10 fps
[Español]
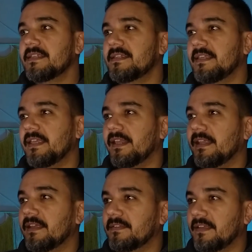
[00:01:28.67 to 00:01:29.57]
si
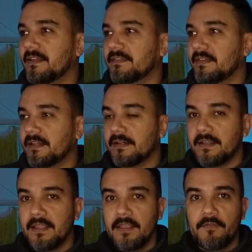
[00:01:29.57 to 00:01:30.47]
quieres
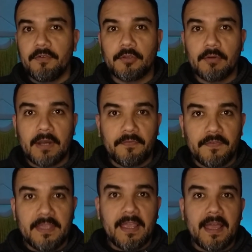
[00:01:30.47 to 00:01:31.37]
hacer
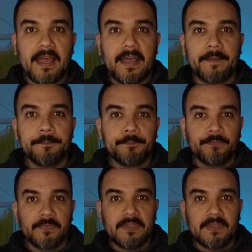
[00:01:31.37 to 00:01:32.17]
fotografía